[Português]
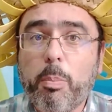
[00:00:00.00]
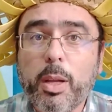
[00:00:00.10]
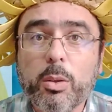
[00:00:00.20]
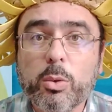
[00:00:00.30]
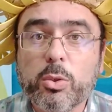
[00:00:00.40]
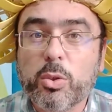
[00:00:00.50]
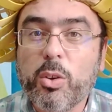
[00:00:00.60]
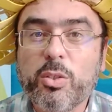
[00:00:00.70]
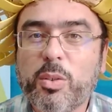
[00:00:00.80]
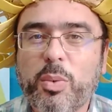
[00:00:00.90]
pelo
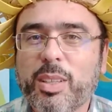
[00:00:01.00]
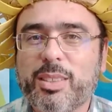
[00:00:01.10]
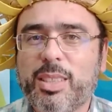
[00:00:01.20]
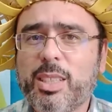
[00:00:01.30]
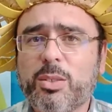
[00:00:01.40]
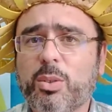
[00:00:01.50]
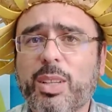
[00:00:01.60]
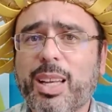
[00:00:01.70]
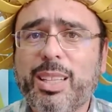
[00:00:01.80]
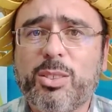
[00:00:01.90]
Sonhos de Francisco
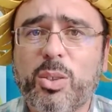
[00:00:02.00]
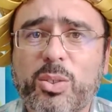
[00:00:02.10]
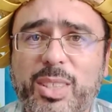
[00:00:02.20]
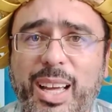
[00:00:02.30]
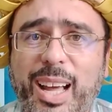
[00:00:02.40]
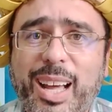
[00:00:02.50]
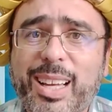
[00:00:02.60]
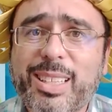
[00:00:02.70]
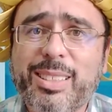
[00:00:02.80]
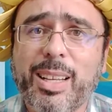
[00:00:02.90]
nas redes
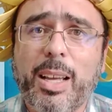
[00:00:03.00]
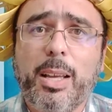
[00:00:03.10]
sociais.